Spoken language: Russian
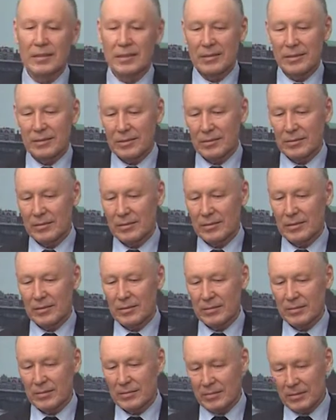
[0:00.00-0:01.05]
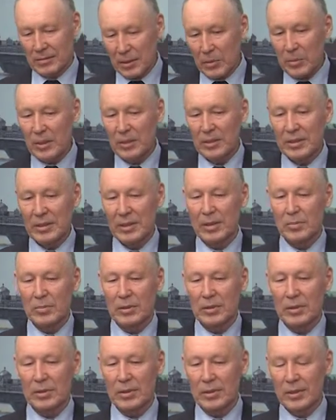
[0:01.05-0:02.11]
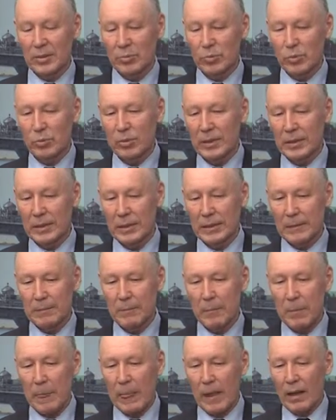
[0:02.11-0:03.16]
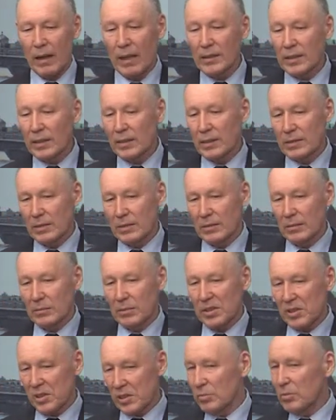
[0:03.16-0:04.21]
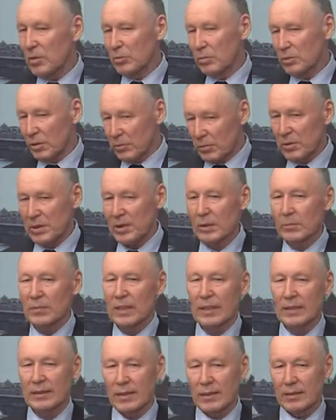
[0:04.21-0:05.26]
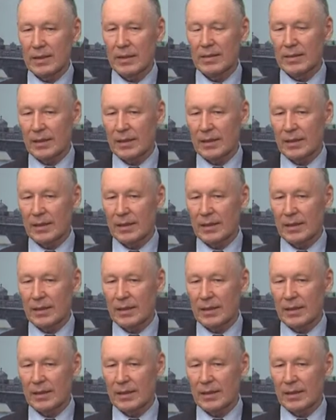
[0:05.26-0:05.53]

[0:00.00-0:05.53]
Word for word: э, за пределами республики. Они с большим удовольствием, надо сказать,